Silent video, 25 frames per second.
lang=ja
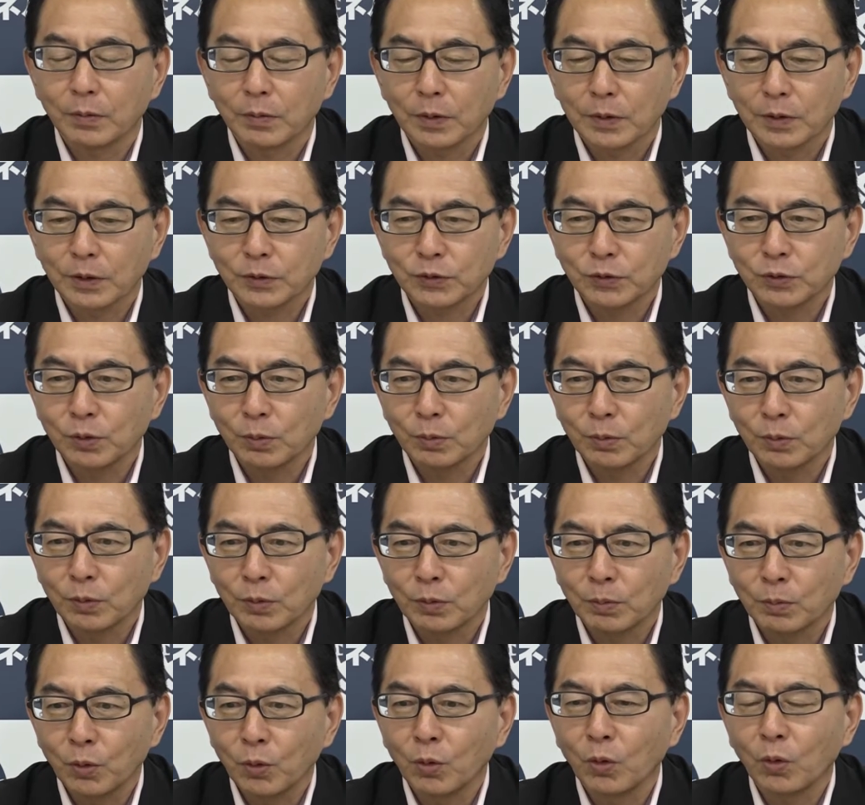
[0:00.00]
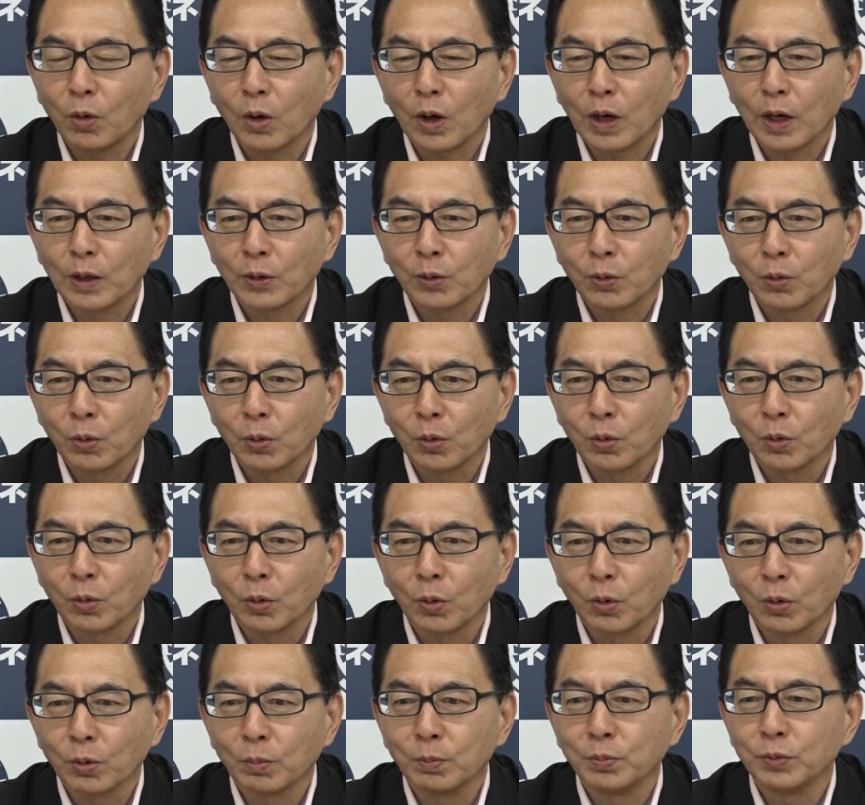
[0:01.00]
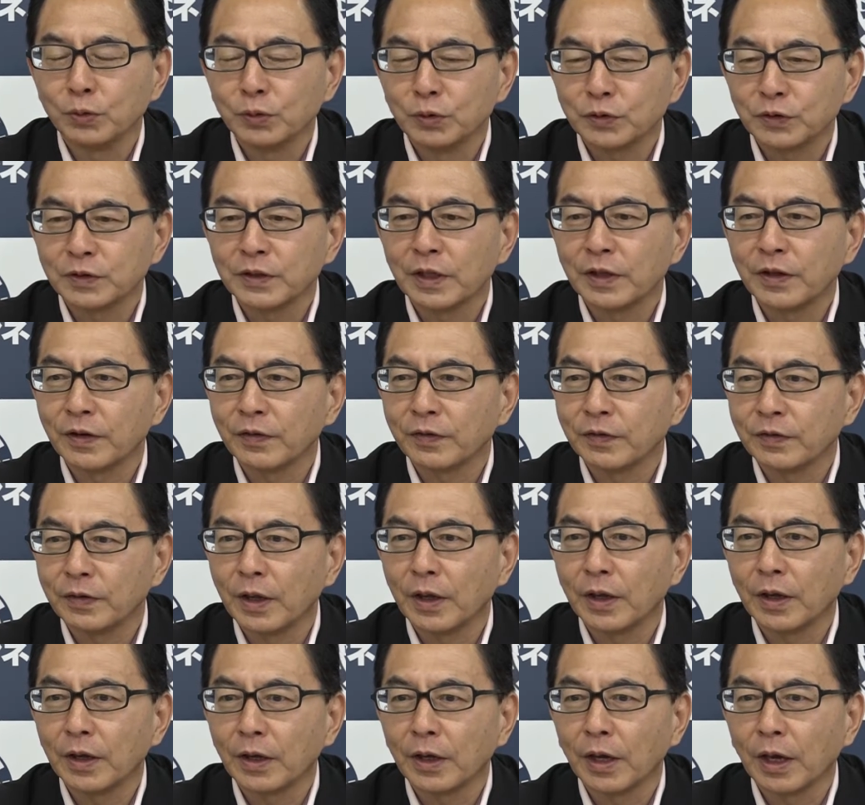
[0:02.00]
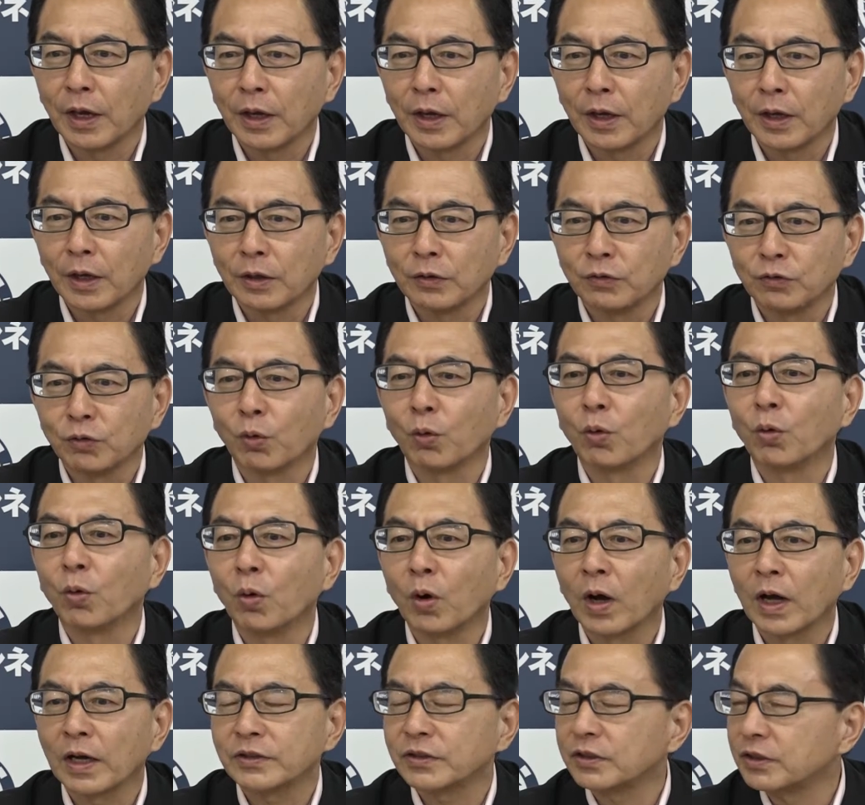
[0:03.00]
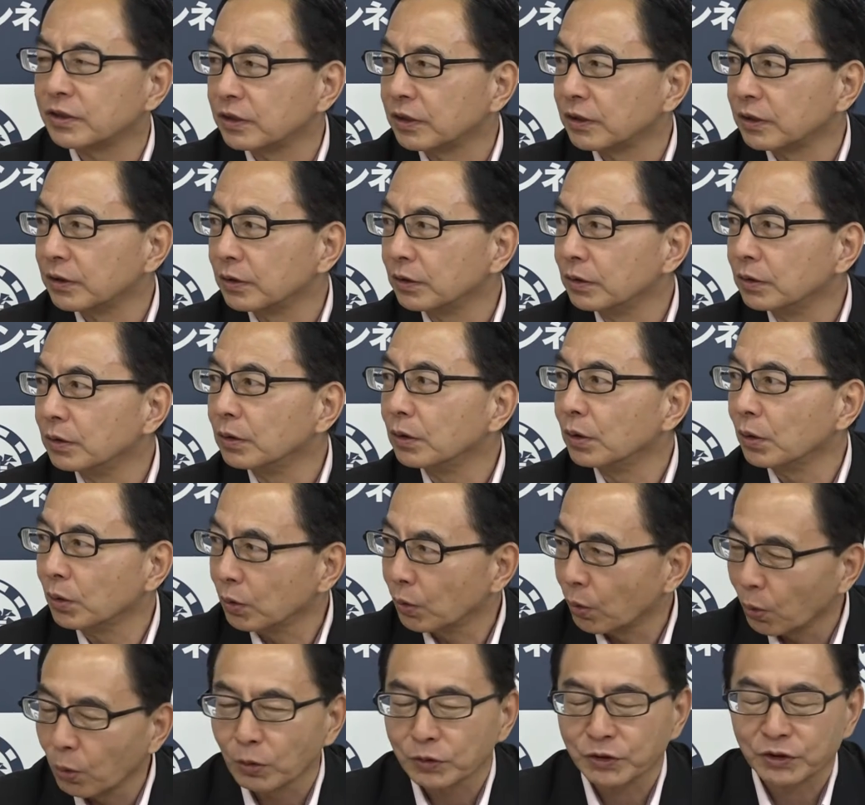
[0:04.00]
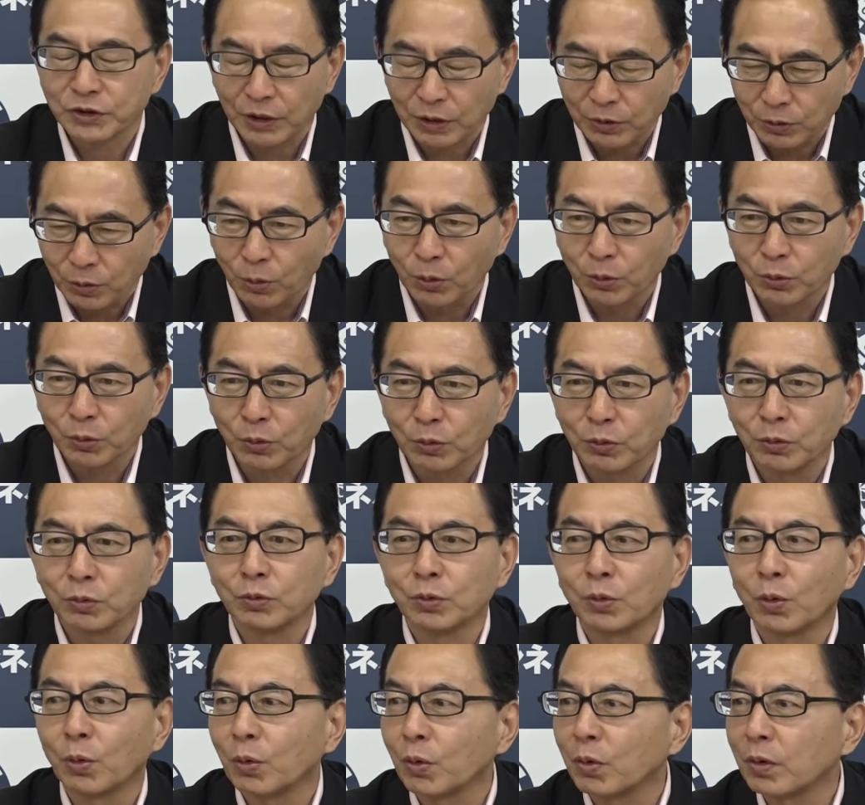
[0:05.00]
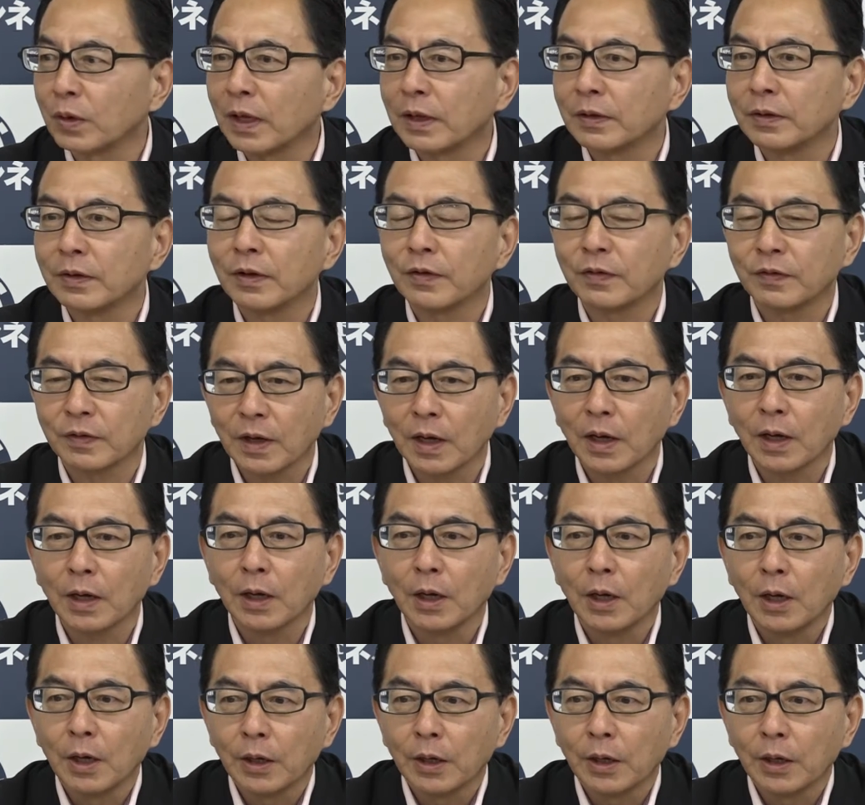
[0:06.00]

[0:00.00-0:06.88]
私どももあのこのブースでですね、えー、情報発信をしていこうというところなんですが、